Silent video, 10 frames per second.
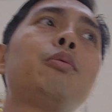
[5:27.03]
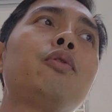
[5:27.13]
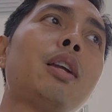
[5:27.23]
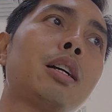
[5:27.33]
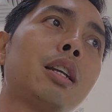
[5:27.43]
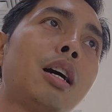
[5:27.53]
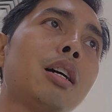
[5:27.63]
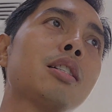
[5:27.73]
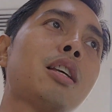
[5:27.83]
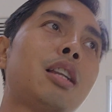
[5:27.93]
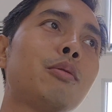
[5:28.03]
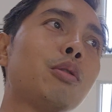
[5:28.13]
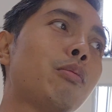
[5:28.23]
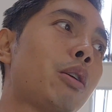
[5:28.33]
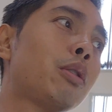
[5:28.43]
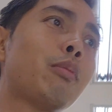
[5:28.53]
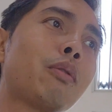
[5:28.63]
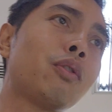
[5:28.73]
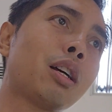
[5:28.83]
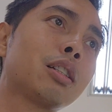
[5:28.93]
yung vlog lang kasi ano ko ba ang
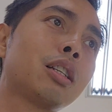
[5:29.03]
mag-vlog